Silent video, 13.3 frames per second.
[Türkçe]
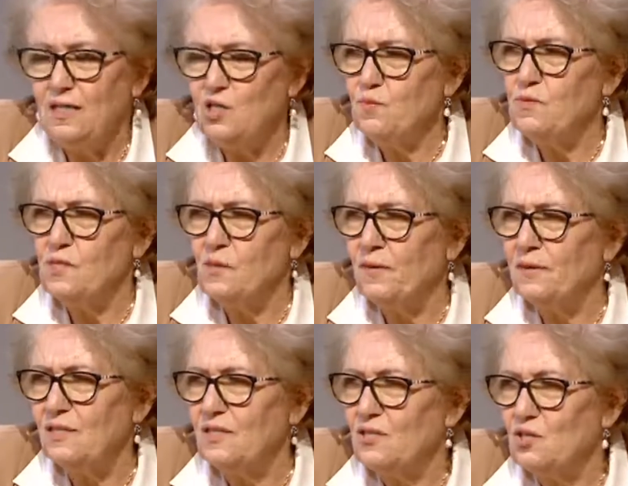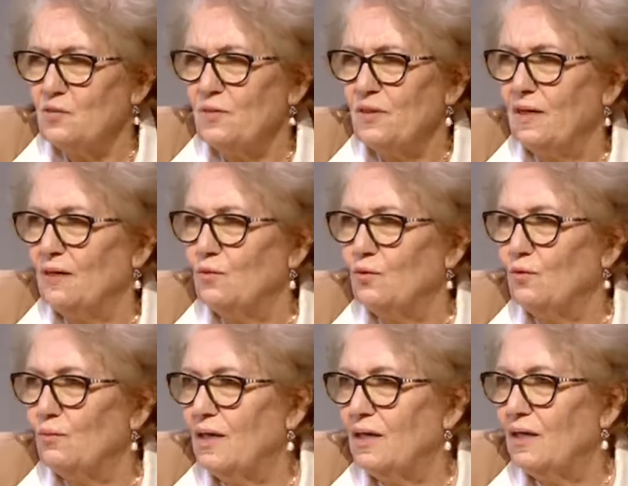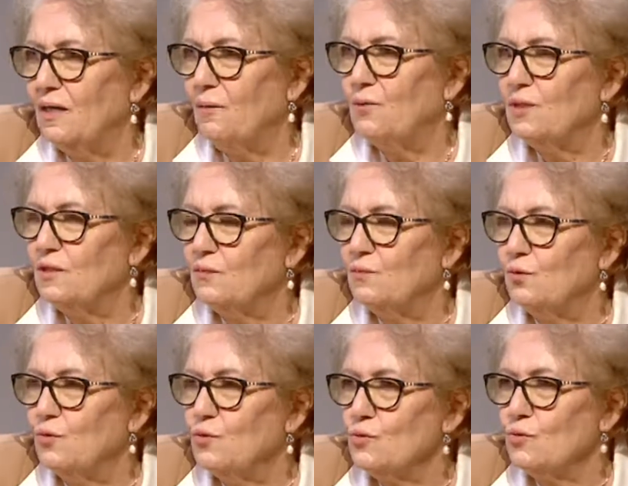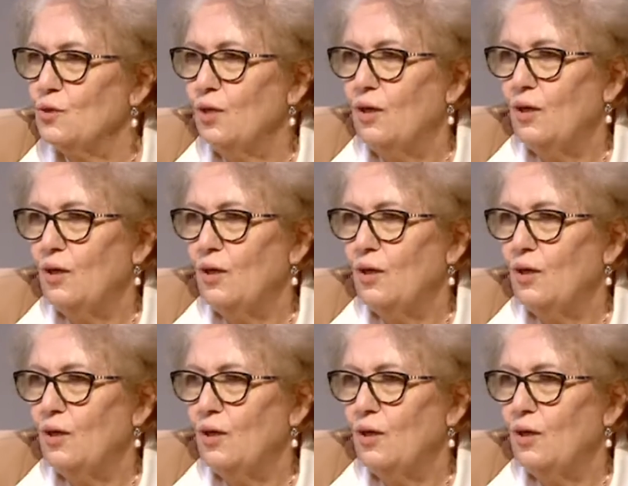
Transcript: Hiçbir zaman ikinci planda olmayı kabul etmiyoruz.